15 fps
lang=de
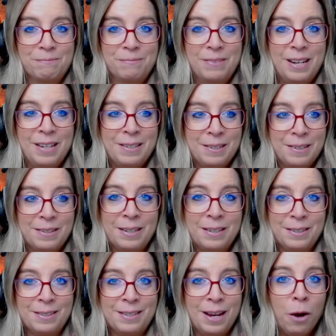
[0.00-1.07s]
Das ist
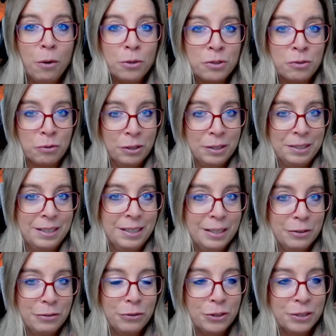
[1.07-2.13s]
eine sehr ausführliche
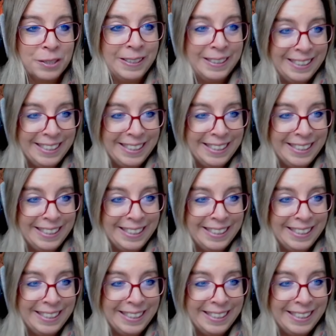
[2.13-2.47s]
Antwort.